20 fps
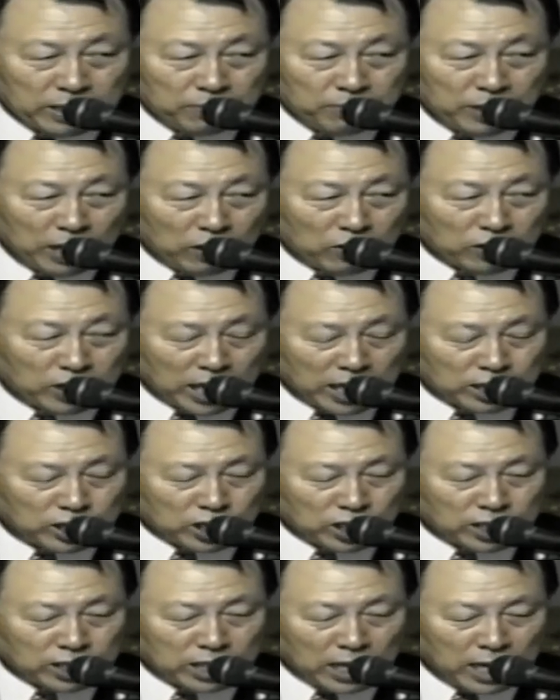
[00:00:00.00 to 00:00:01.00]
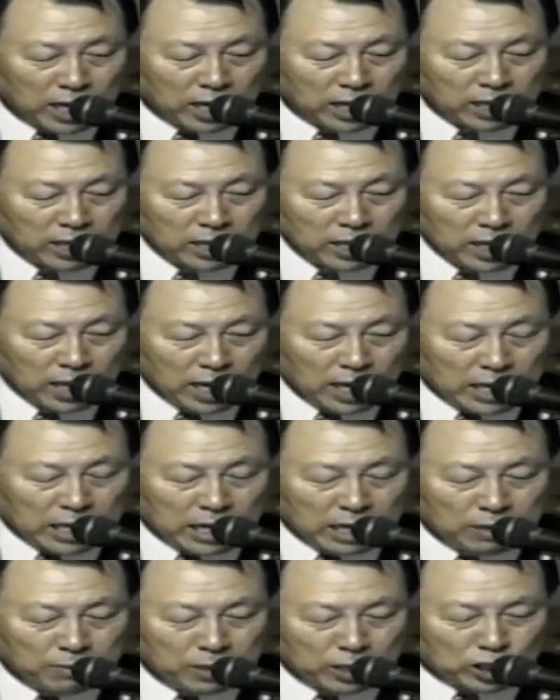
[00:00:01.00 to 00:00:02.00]
我父啊，您告诉我们，
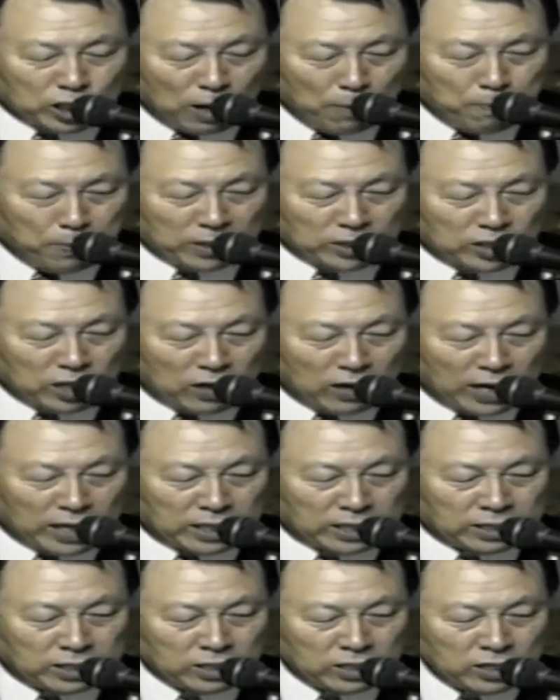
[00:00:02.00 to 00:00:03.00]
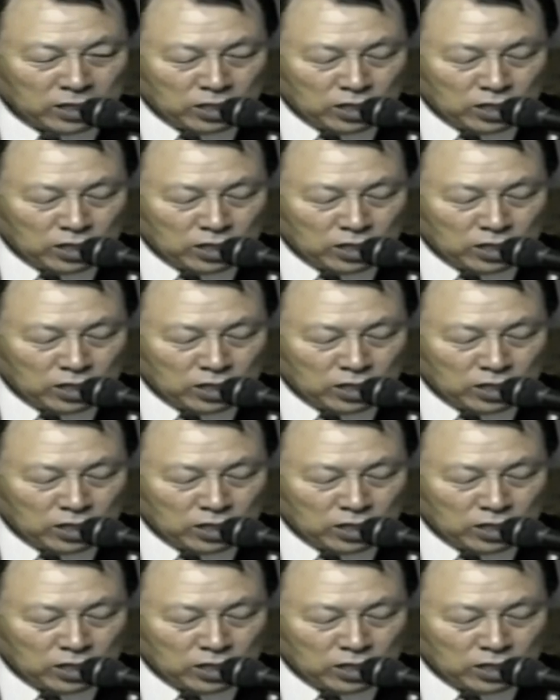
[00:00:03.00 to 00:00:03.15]
只要我们拥有信心，